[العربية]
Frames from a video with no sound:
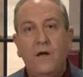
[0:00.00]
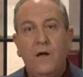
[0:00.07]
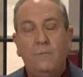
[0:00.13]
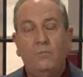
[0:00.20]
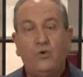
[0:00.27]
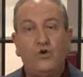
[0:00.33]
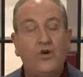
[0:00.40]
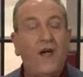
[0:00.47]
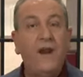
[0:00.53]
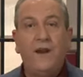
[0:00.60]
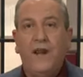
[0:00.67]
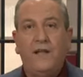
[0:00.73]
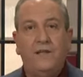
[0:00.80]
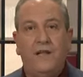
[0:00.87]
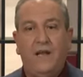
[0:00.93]

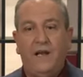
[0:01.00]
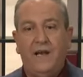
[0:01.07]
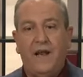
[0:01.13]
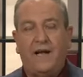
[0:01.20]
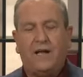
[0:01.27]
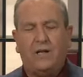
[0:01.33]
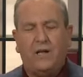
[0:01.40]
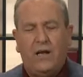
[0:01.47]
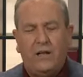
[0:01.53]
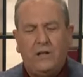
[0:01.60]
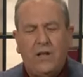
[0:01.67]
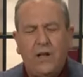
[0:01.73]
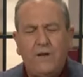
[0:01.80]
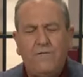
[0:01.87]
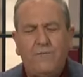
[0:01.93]
مجرد انك
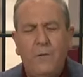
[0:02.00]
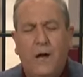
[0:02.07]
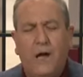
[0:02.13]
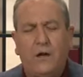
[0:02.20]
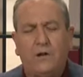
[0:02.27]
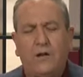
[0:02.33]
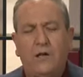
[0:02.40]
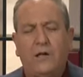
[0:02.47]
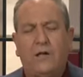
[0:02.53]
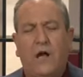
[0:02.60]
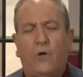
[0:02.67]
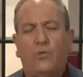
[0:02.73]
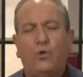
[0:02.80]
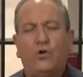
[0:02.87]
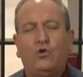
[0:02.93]
تعترف
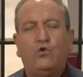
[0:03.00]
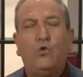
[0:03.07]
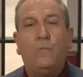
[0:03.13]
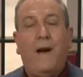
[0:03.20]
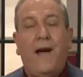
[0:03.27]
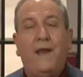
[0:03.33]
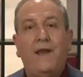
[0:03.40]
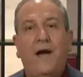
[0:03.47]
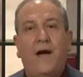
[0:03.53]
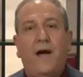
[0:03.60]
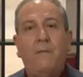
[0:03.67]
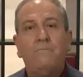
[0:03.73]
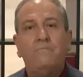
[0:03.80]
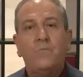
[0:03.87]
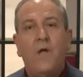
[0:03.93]
بخطيتك وتتوب
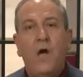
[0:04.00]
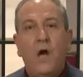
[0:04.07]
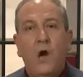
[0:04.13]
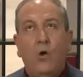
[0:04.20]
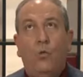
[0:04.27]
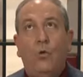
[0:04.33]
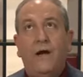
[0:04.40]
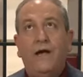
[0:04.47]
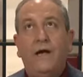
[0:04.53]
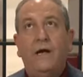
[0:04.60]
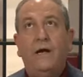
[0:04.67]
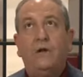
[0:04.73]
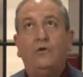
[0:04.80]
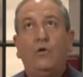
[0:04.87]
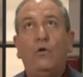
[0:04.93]
عنها
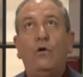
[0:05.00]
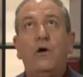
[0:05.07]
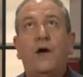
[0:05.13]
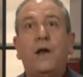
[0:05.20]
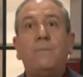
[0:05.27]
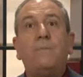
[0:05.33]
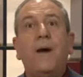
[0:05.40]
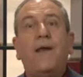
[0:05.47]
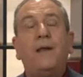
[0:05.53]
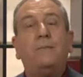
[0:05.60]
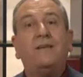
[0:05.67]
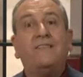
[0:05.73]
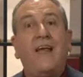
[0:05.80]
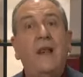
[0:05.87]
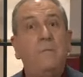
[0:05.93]
وتقول له يا رب انا
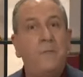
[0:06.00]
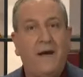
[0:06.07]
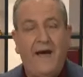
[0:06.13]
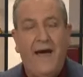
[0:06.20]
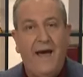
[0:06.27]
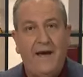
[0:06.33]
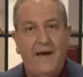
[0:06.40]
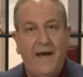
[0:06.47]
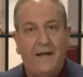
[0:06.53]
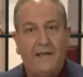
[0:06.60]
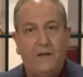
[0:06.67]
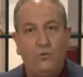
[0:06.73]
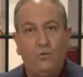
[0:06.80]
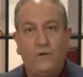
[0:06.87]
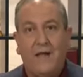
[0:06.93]
بسلمك
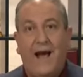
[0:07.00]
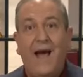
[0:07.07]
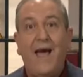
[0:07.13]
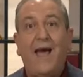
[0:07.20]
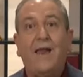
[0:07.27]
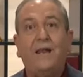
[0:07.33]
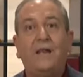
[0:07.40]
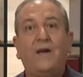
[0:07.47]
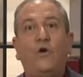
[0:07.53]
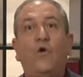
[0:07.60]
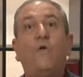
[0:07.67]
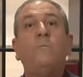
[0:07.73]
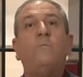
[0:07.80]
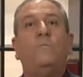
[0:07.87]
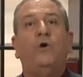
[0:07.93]
حياتي وتعال
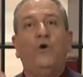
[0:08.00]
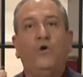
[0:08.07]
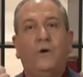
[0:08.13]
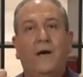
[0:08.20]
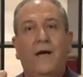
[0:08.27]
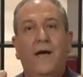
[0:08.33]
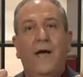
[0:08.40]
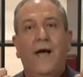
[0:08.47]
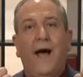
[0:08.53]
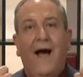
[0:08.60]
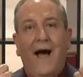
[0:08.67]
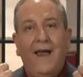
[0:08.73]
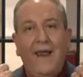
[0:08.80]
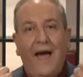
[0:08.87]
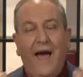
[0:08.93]
املك
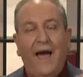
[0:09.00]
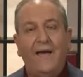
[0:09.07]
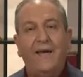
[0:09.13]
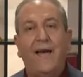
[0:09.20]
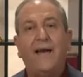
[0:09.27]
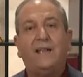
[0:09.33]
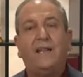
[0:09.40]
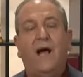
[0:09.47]
على حياتي